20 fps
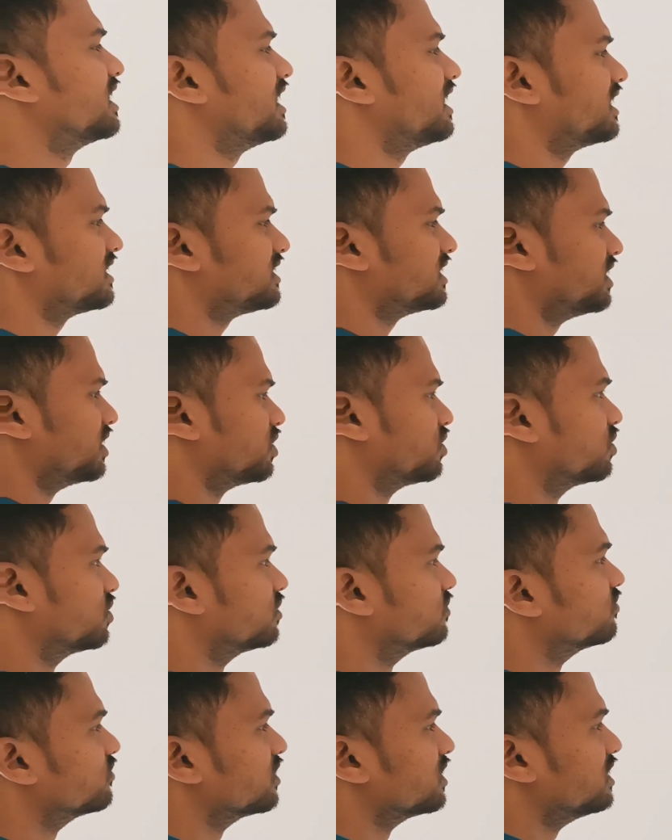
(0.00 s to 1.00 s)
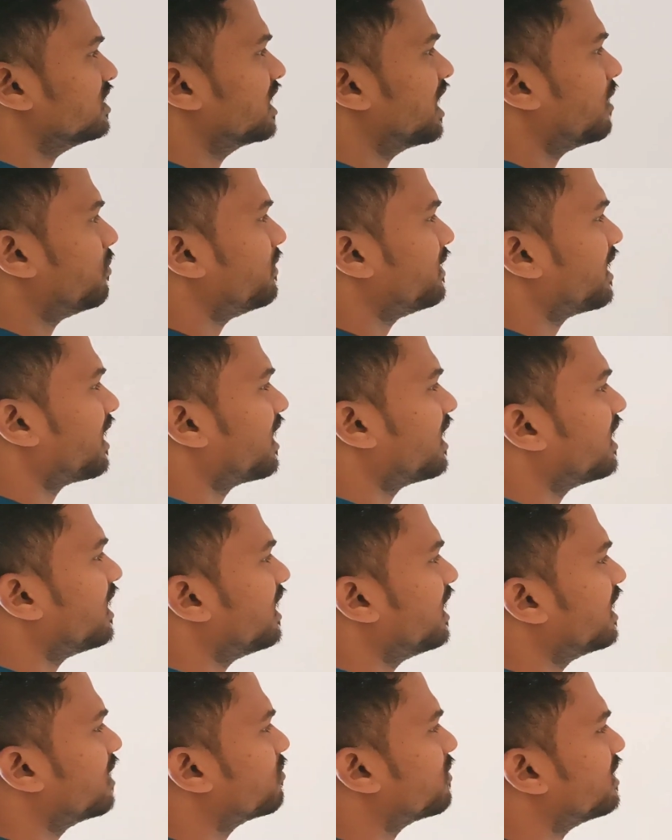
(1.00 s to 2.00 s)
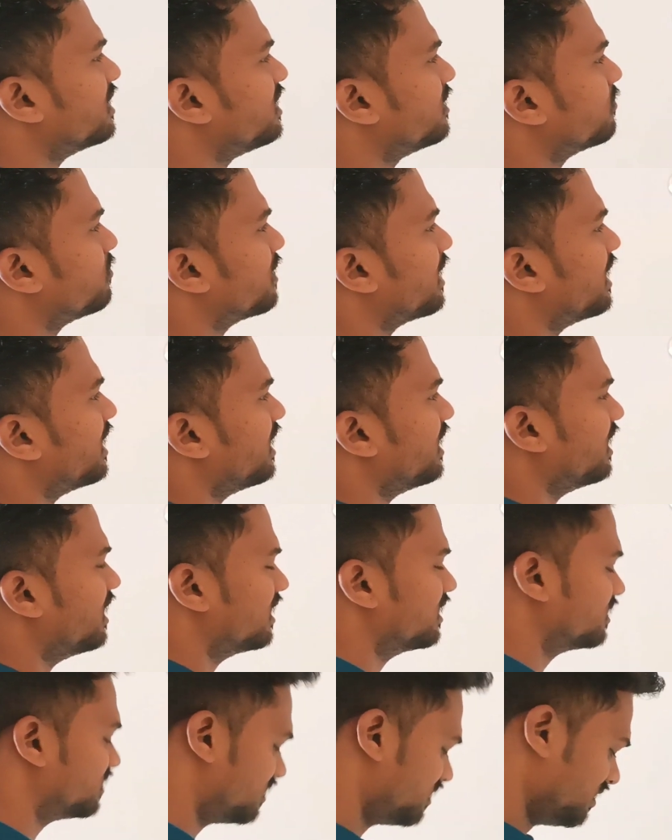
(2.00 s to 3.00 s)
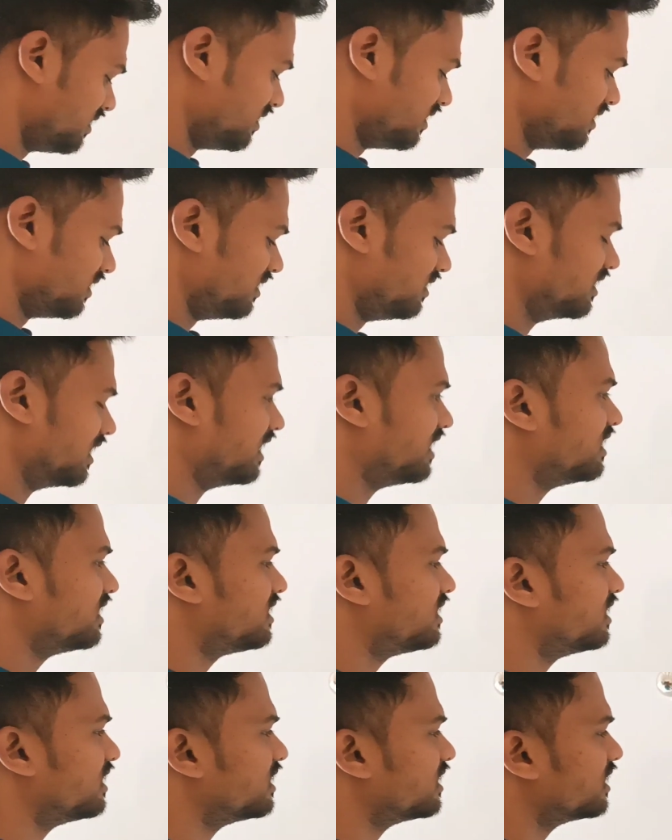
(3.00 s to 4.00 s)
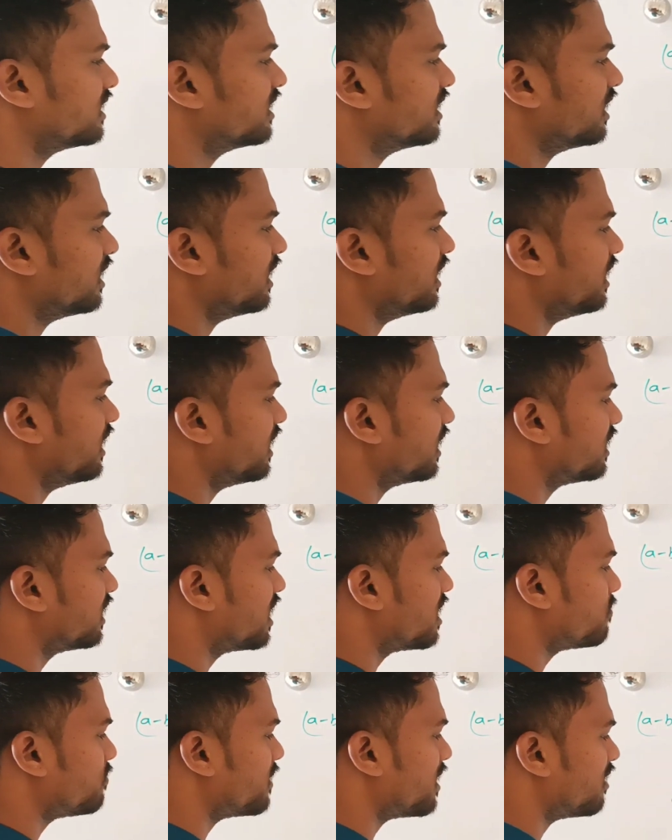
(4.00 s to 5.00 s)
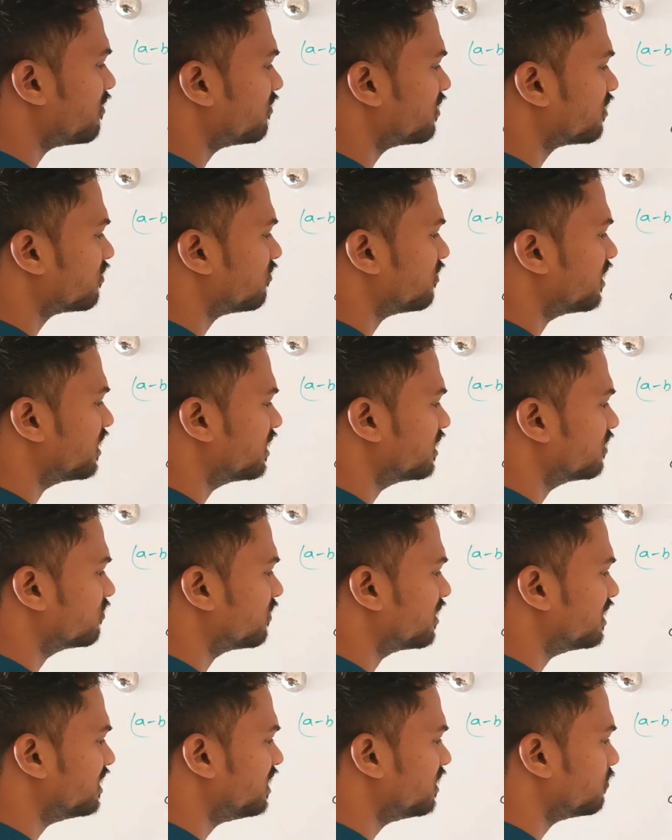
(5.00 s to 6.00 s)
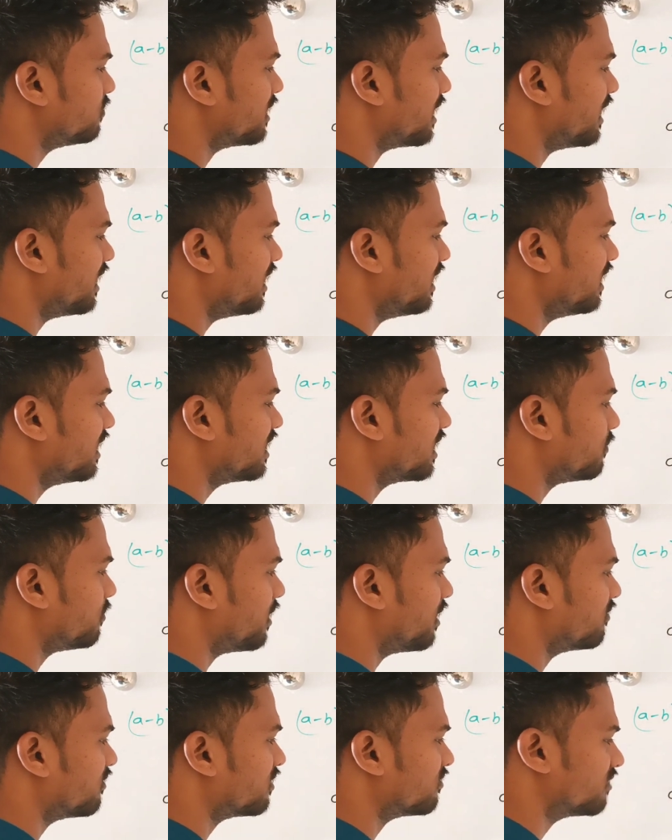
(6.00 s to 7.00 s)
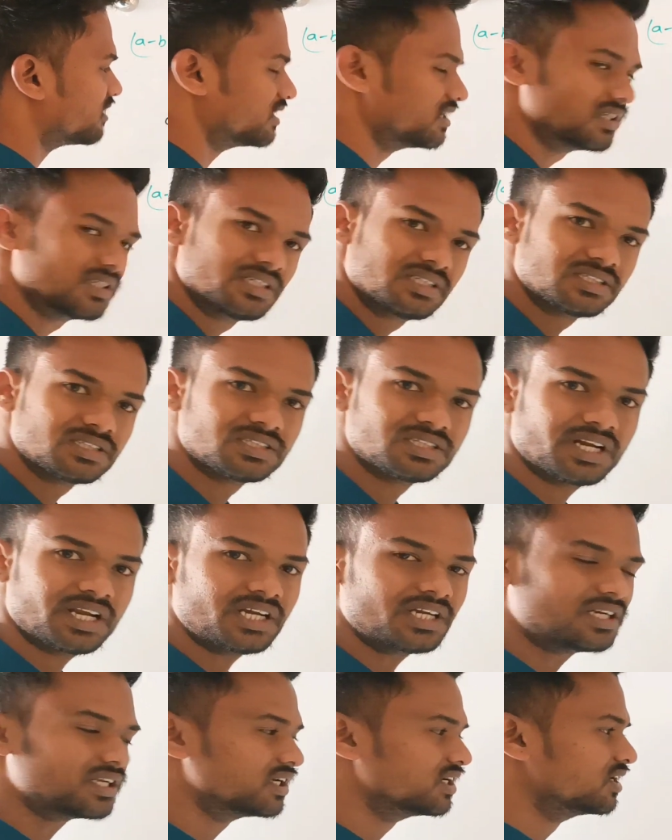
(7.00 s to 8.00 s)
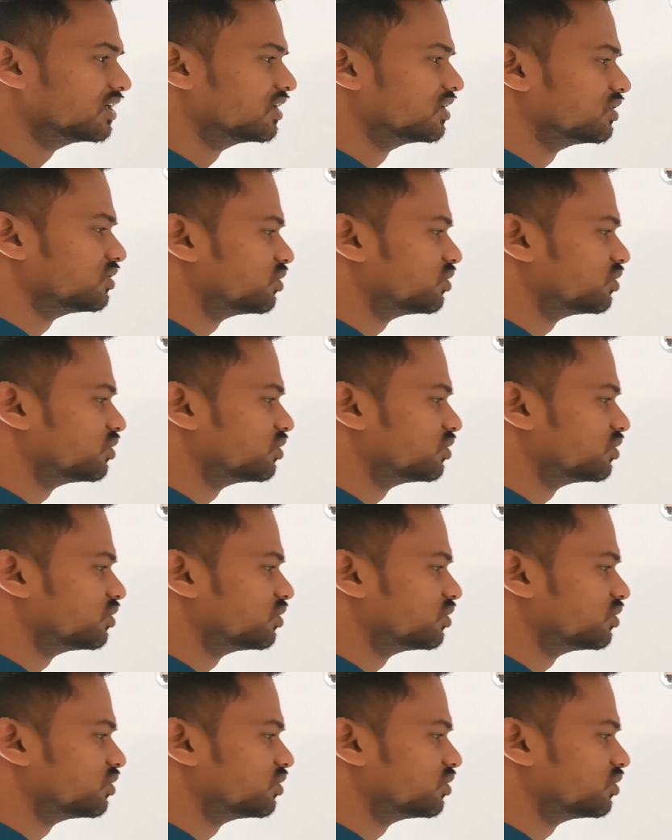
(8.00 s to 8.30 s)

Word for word: उसी तरीके से देखो यहाँ पे क्या है ए मल्टीप्लाई ए यानी कि ए का पावर वन मल्टीप्लाई ए का पावर वन राइट